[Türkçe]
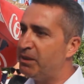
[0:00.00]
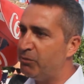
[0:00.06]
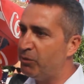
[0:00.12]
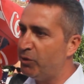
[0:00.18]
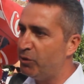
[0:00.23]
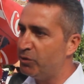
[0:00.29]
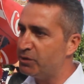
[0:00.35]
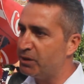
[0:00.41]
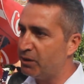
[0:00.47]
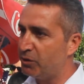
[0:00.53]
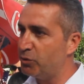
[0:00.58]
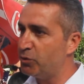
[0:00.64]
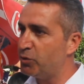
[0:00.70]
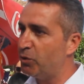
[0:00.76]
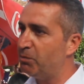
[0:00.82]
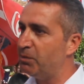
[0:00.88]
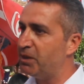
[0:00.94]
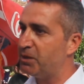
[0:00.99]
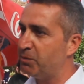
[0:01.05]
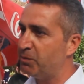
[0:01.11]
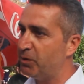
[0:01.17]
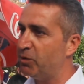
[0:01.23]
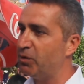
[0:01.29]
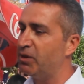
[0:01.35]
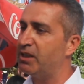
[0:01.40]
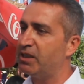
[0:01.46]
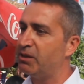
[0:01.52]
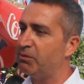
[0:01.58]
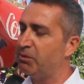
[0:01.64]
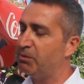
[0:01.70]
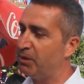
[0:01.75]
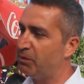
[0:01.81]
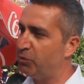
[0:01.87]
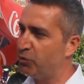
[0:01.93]
1 milyon 815 bin dolar
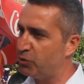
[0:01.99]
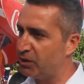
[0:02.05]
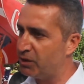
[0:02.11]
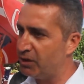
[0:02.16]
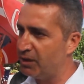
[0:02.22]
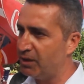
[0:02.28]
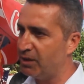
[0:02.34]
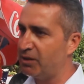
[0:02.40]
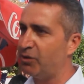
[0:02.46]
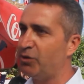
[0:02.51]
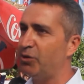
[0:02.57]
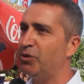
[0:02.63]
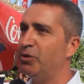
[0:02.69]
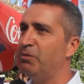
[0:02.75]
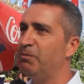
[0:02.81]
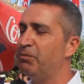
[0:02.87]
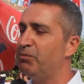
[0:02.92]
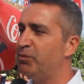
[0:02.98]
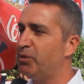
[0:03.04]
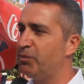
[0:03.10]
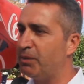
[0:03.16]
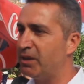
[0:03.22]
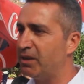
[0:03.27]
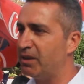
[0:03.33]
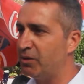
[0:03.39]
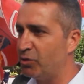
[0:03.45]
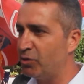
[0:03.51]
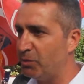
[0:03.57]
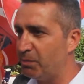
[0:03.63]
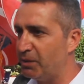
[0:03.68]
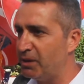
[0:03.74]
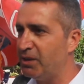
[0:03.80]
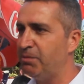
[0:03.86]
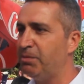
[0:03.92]
gibi bir bütçe gerekiyor. Bu parayı
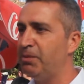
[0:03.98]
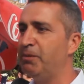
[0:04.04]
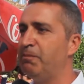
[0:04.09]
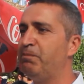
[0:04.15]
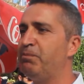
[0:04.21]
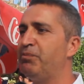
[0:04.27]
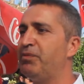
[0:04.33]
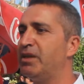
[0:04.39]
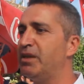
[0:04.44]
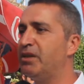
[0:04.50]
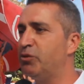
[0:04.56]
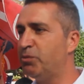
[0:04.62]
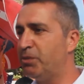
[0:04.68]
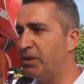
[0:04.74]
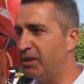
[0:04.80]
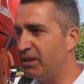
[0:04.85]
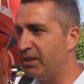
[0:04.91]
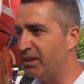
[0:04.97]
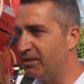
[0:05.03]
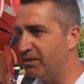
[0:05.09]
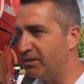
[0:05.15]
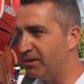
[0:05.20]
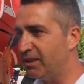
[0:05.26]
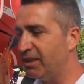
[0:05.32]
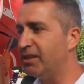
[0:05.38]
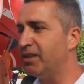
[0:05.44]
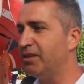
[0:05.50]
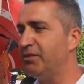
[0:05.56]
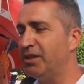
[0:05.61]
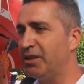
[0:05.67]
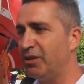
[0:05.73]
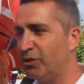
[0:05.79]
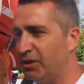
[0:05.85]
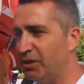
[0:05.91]
toplayıp e, Dubai'de
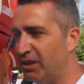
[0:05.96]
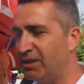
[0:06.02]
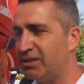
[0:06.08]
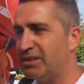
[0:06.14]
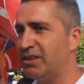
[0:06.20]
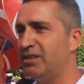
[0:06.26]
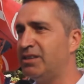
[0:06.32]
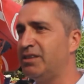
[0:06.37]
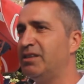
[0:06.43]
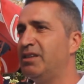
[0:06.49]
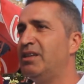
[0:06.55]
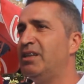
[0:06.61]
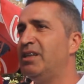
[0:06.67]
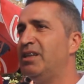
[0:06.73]
tedaviye göndereceğiz.